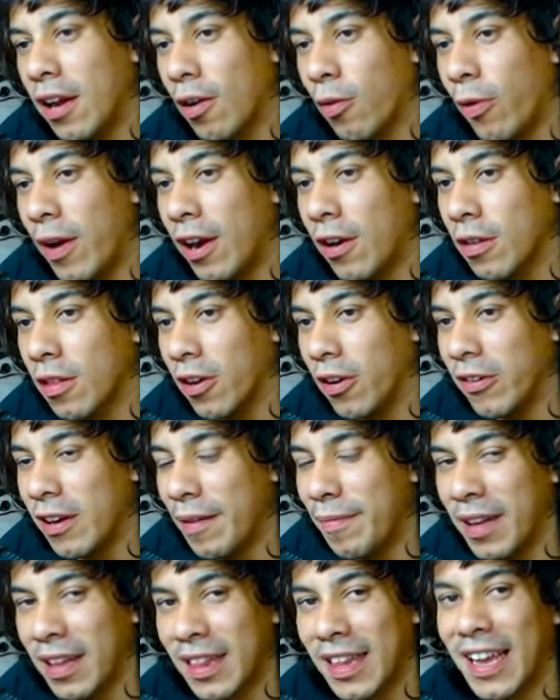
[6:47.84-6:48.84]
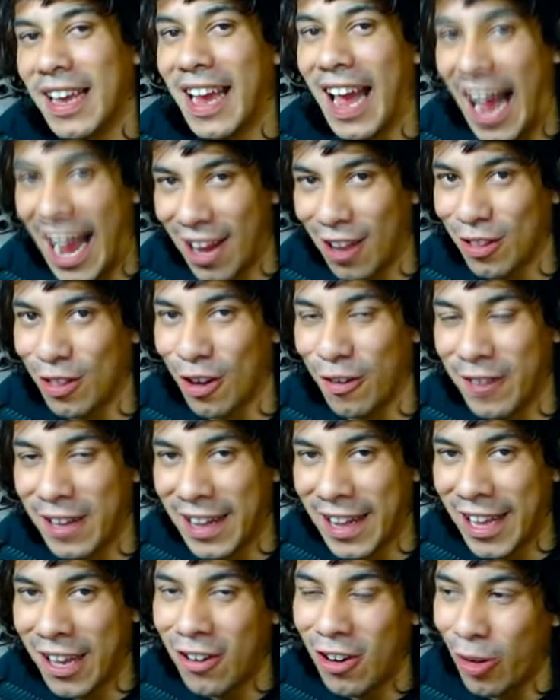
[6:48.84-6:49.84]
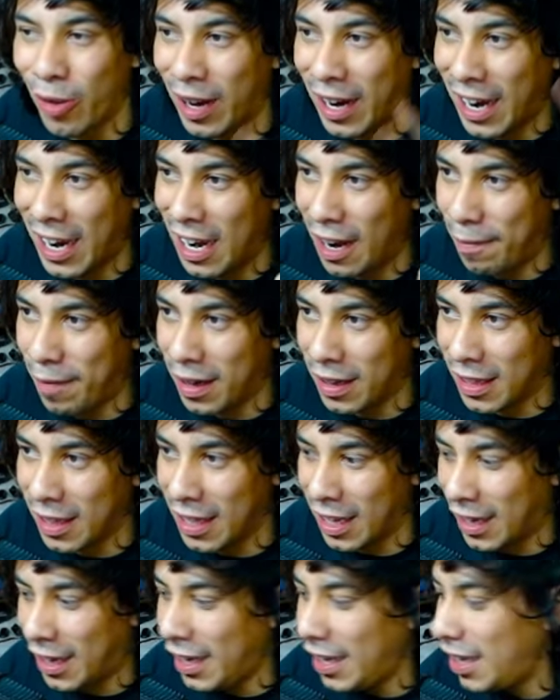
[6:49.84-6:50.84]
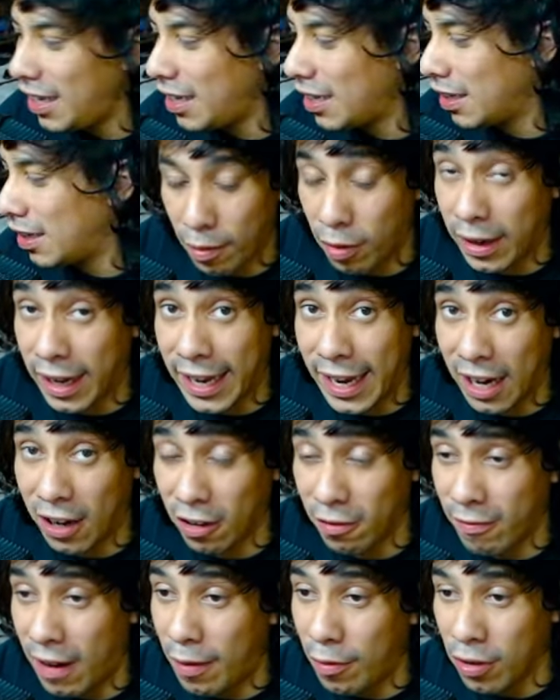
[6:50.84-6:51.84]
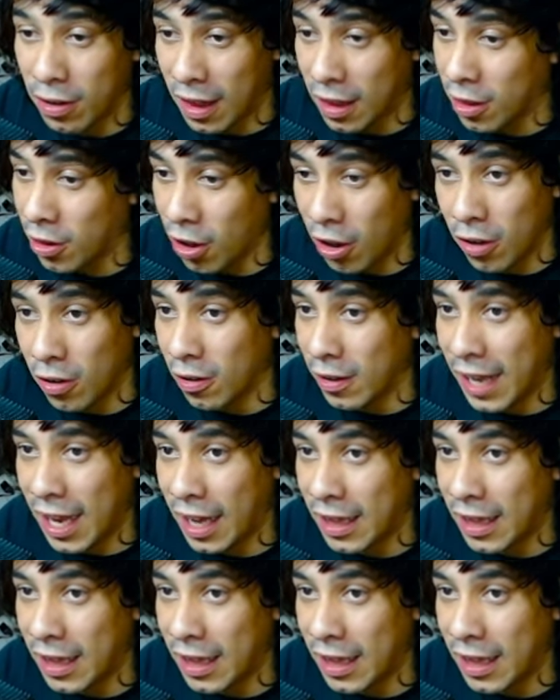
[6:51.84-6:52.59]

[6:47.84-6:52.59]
juegos, obviamente, hay otro video, lo voy a dejar en la parte de aquí porque ya nos vamos, es todo. Ya